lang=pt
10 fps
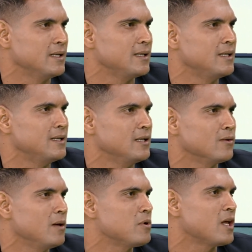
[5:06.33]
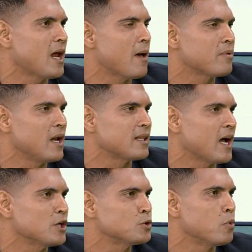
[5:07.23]
E eu lembro que na época ele até
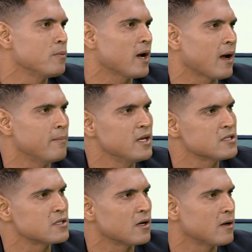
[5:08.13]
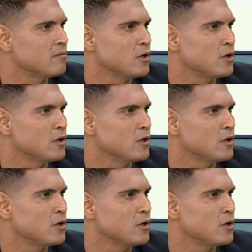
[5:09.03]
raspou minha cabeça.